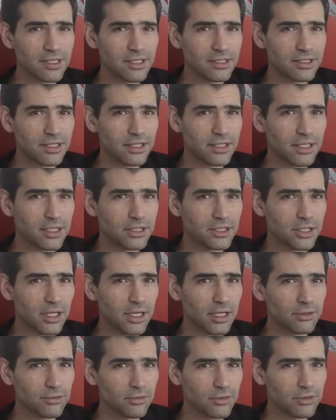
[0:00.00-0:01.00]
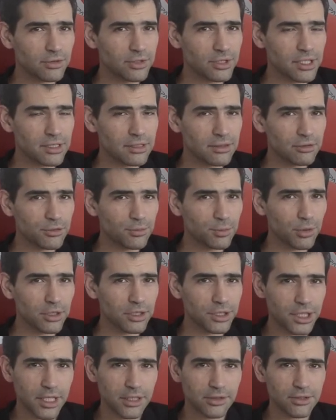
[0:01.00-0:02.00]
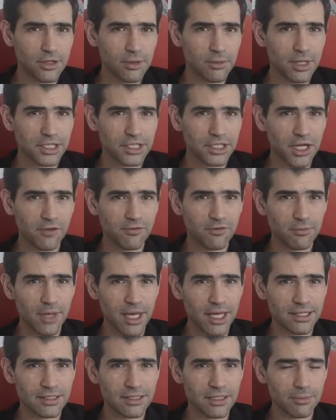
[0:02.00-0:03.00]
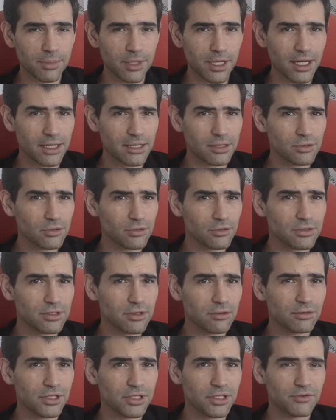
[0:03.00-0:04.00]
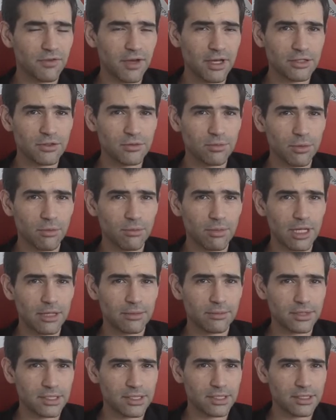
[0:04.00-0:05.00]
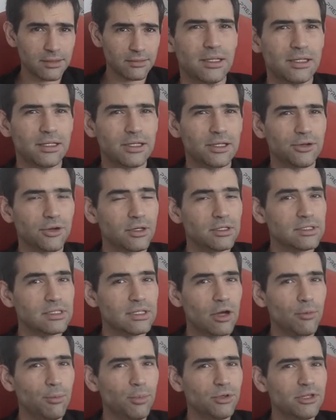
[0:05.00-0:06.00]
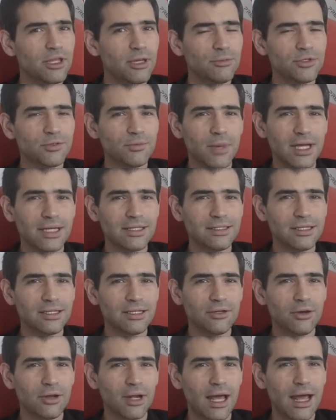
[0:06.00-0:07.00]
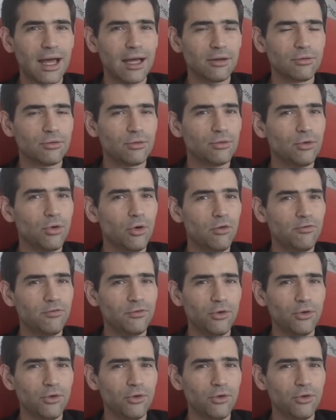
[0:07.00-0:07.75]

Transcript: esse kit gratuito de gestão de projetos é uma chave mestra para a resolução de diversos problemas que nós não podemos mais ignorar com o novo